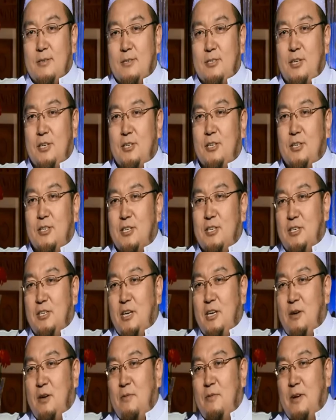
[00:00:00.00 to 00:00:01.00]
清真寺
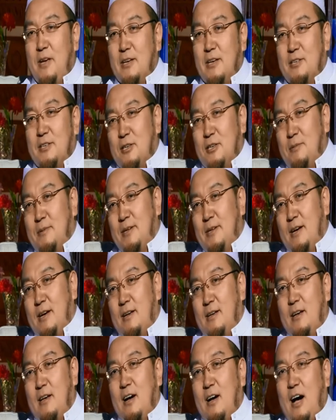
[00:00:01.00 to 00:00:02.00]
因为什么呢？
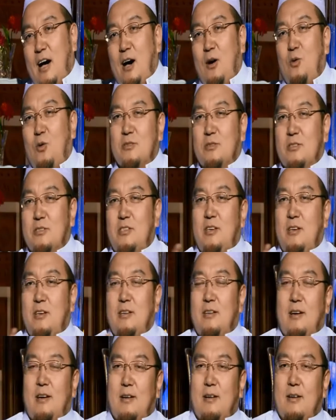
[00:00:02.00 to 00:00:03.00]
阿訇听
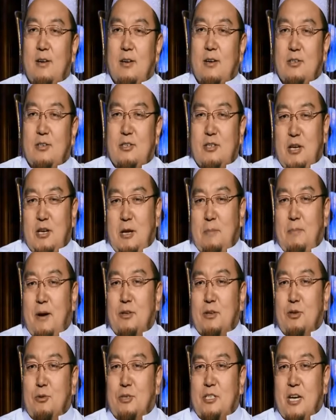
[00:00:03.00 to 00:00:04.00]
了。这一帮
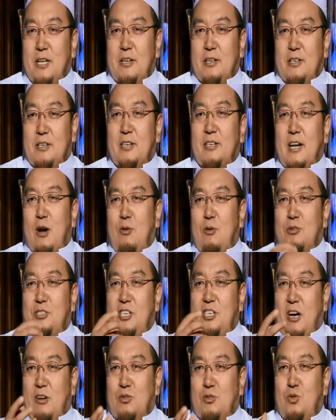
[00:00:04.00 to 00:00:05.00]
有钱的人，然后
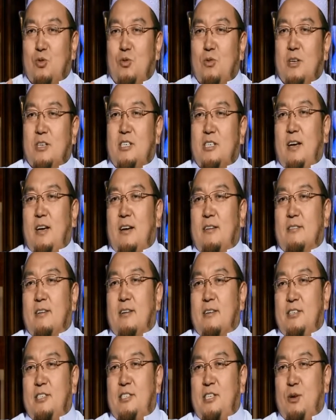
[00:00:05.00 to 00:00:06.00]
讲出了这样的
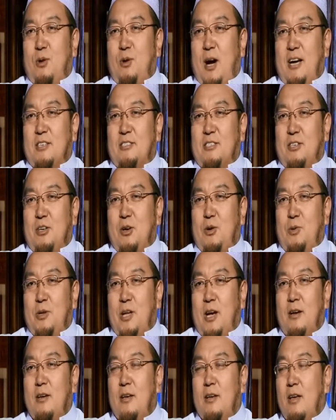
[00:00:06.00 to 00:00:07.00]
一些袜子以后
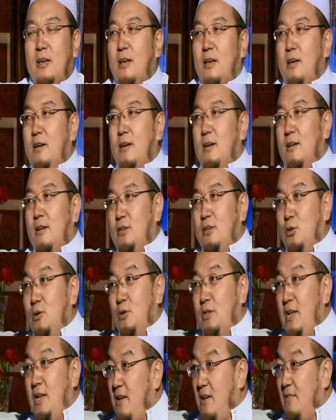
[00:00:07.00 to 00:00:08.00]
呢，有
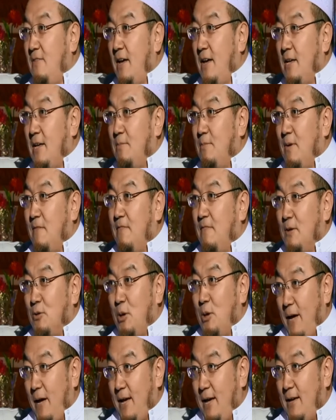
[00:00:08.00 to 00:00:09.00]
另外一帮反对
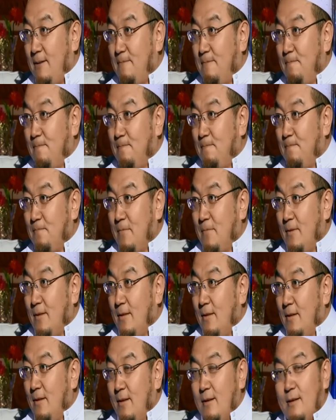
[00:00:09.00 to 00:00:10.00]
派。
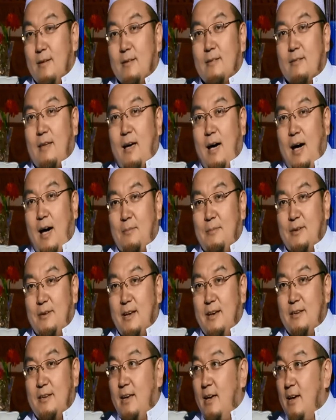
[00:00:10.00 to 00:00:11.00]
他们
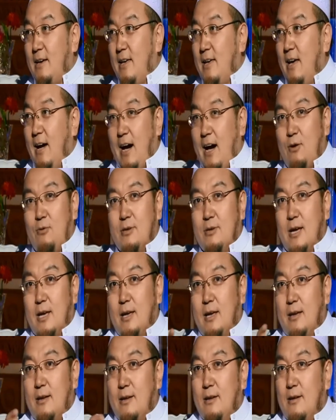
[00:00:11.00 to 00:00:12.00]
呢也给阿红
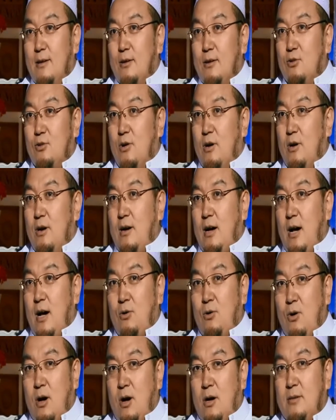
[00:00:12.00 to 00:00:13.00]
给说：“阿
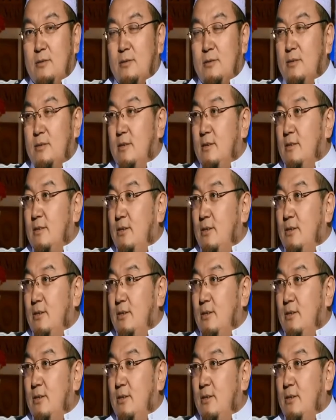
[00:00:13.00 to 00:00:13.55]
红，你